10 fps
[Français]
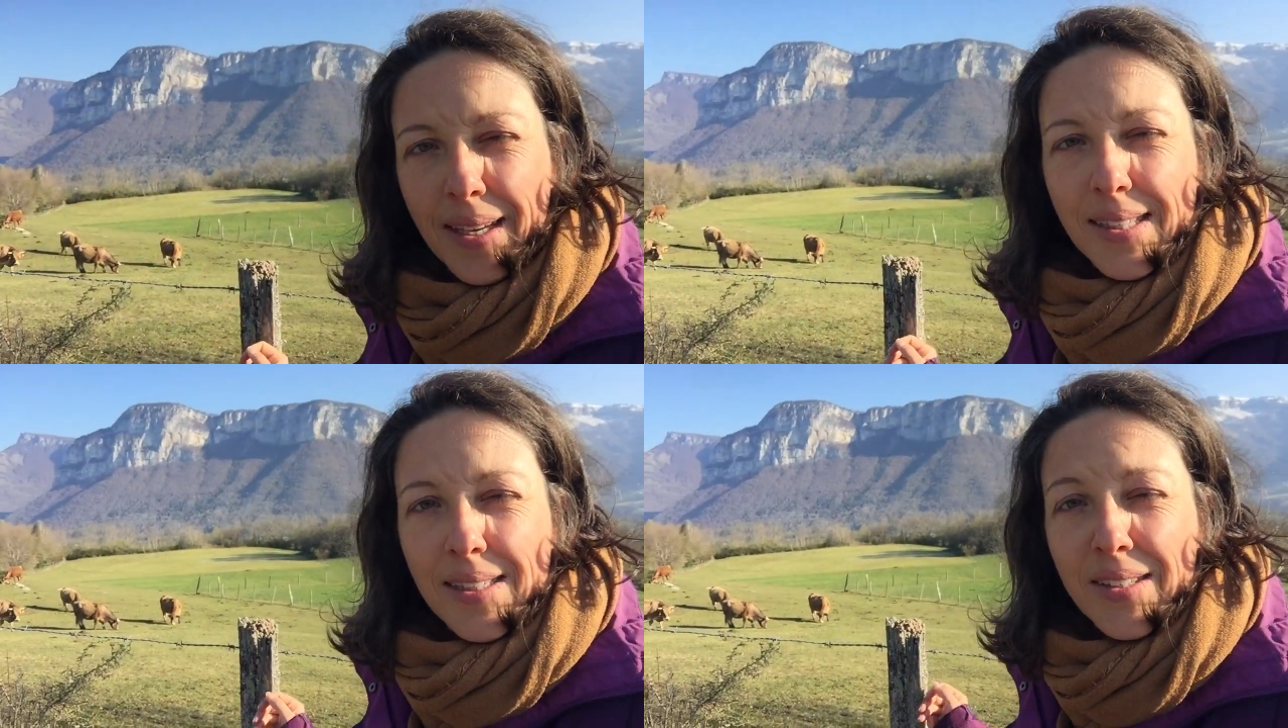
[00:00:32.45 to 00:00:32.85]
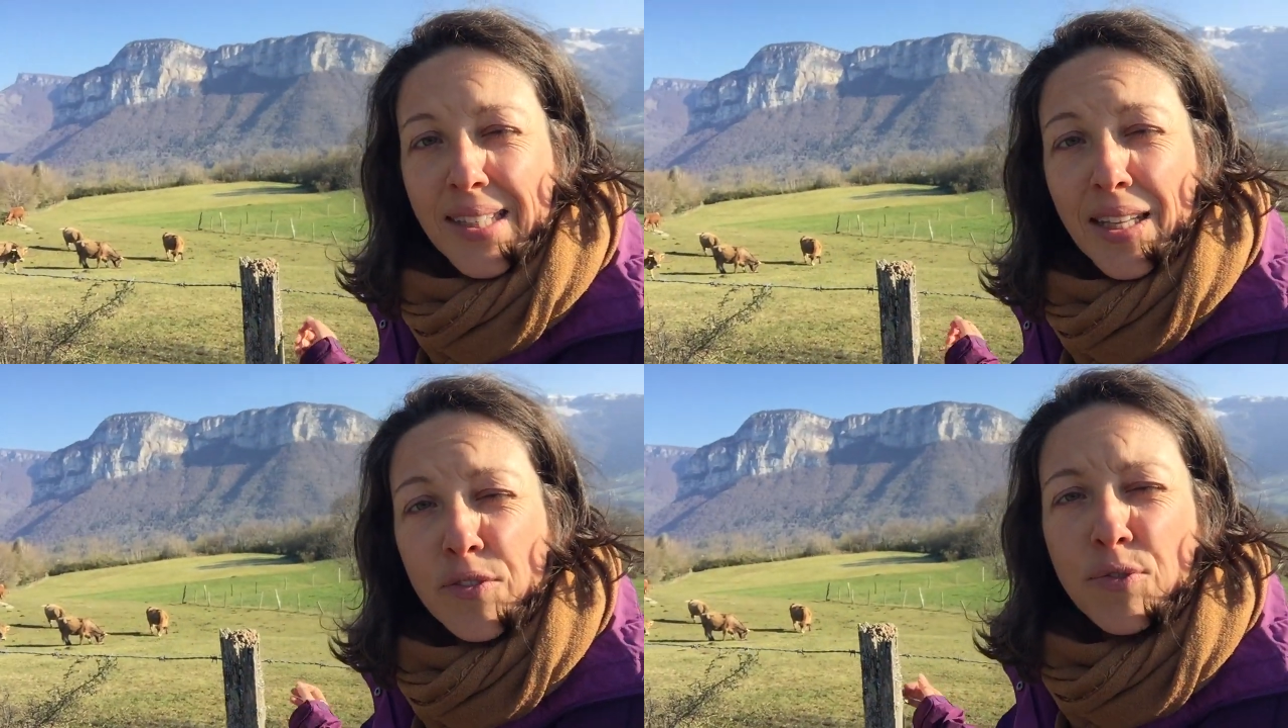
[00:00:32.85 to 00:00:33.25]
c'est
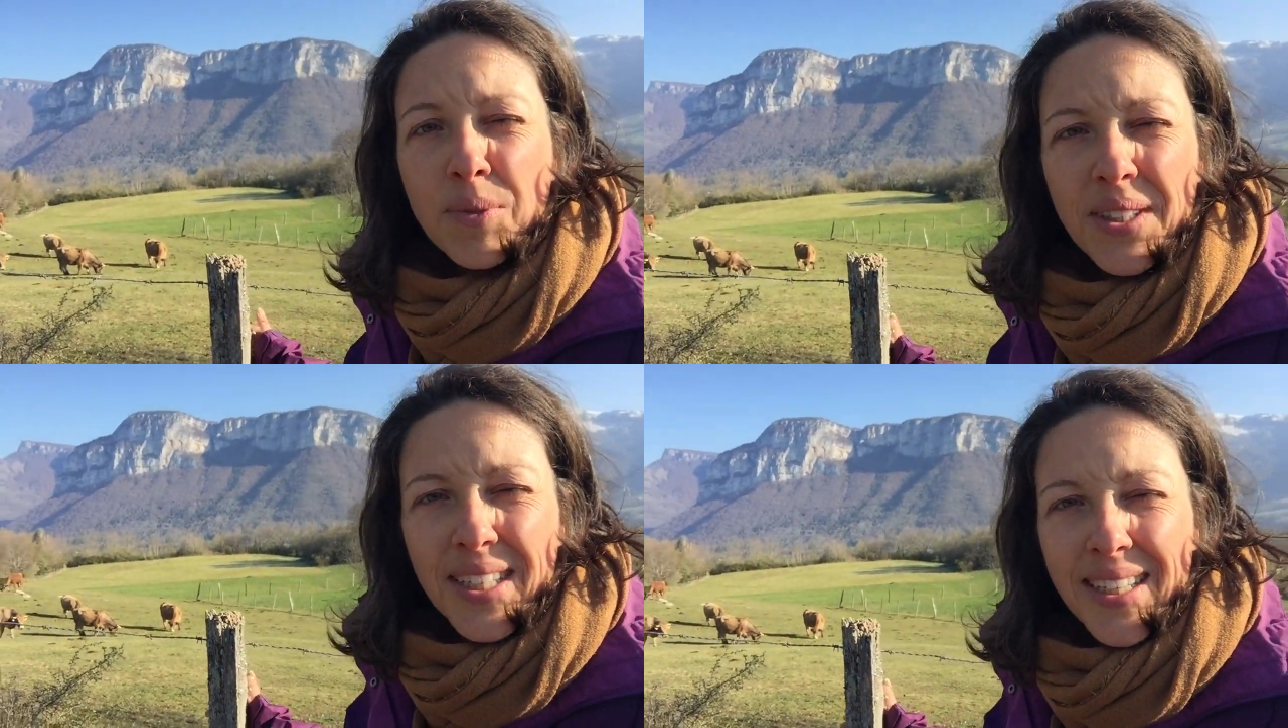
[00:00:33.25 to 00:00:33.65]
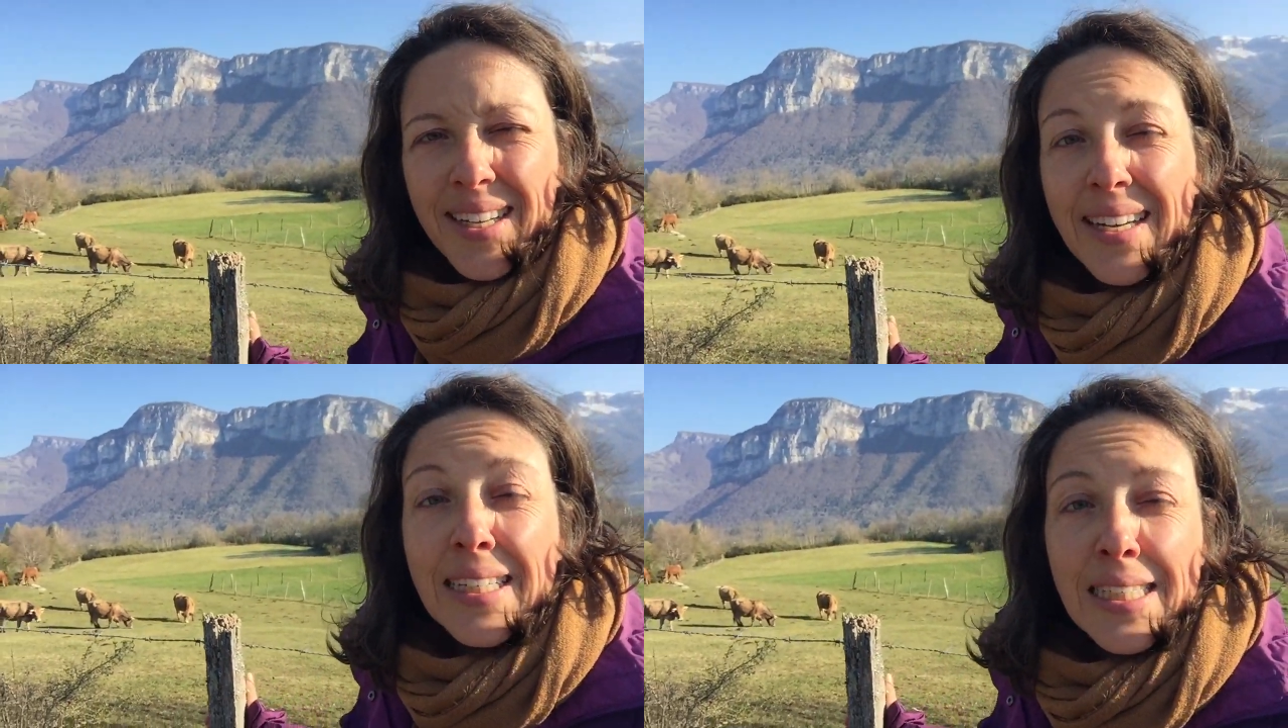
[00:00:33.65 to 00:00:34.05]
censé être fluide
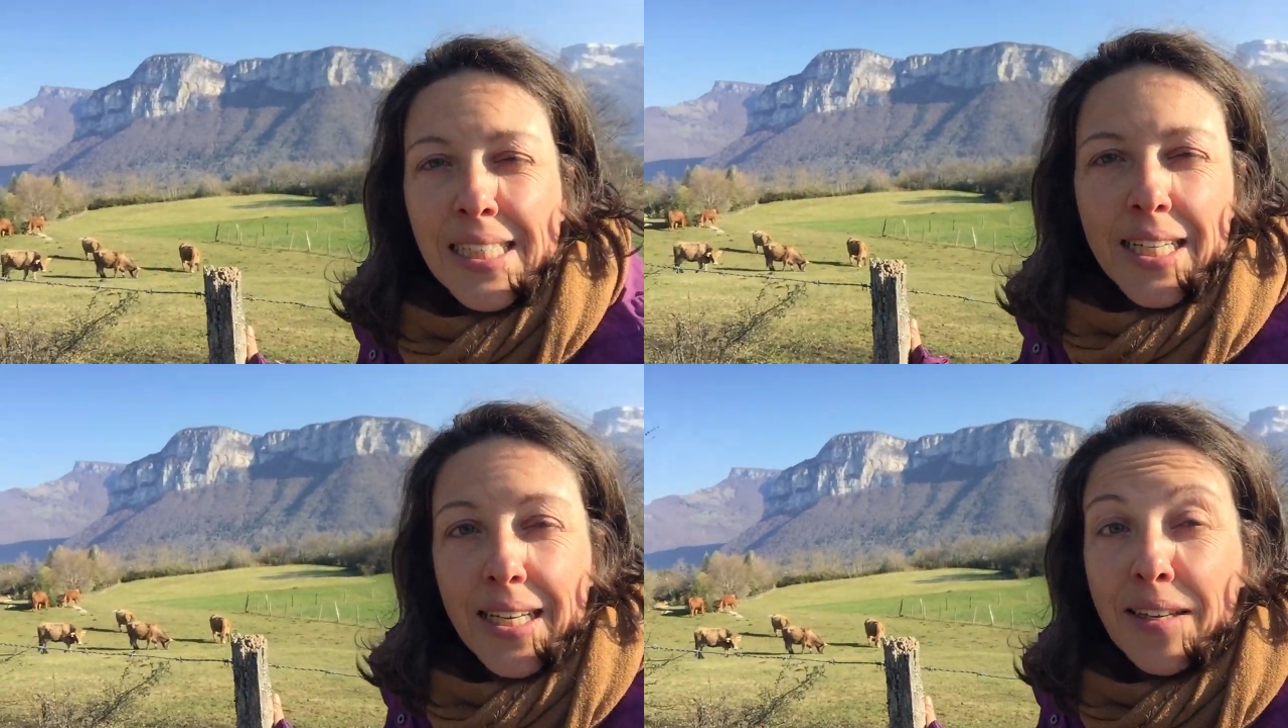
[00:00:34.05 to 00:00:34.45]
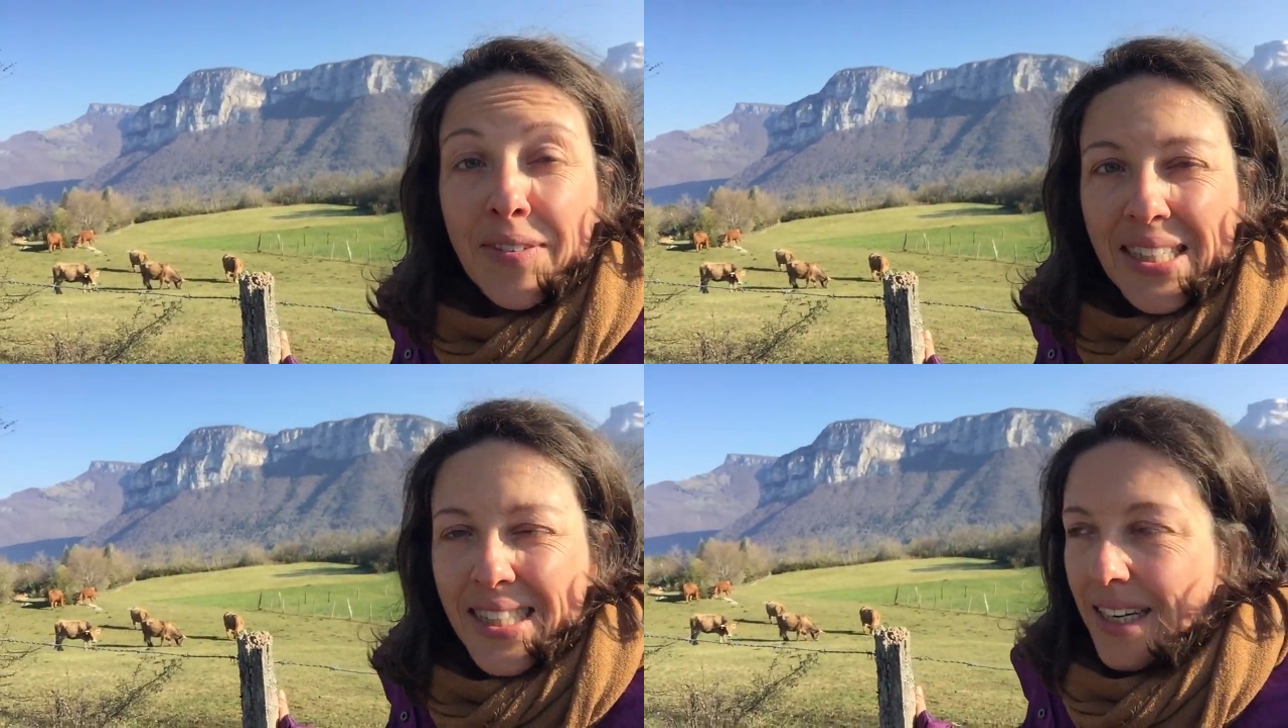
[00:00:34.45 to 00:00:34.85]
et léger et
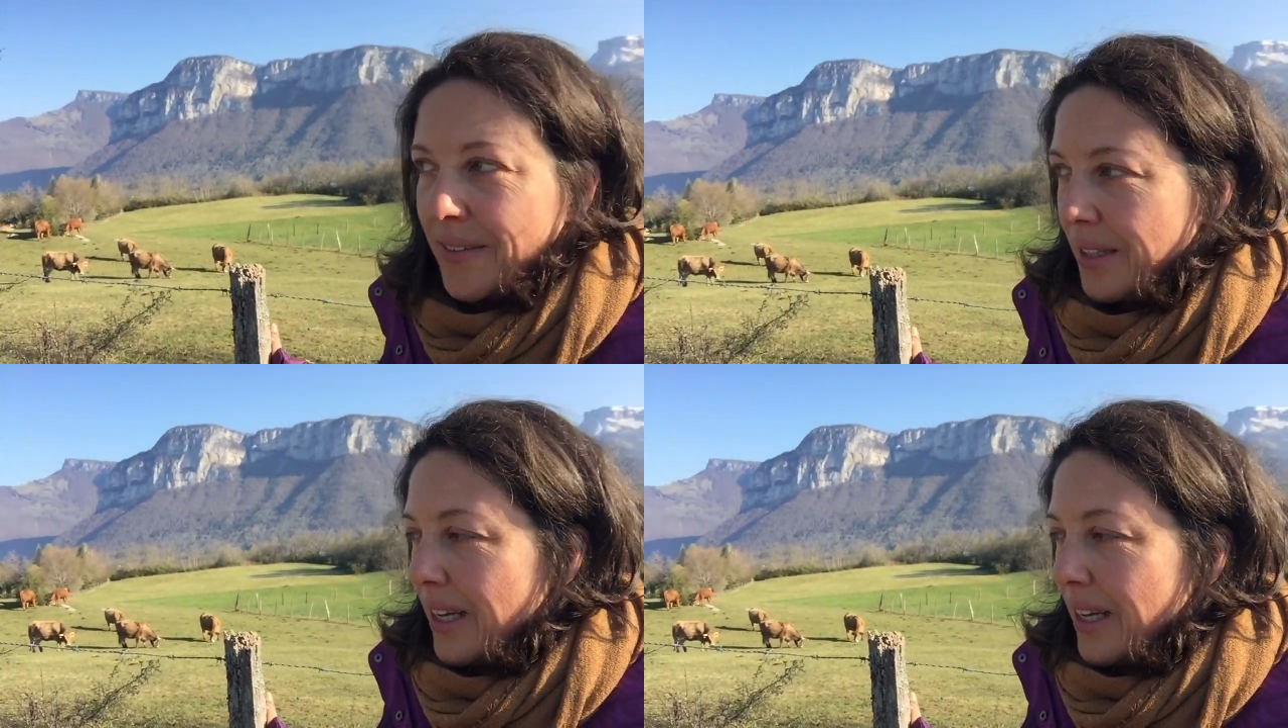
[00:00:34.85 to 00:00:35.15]
facile.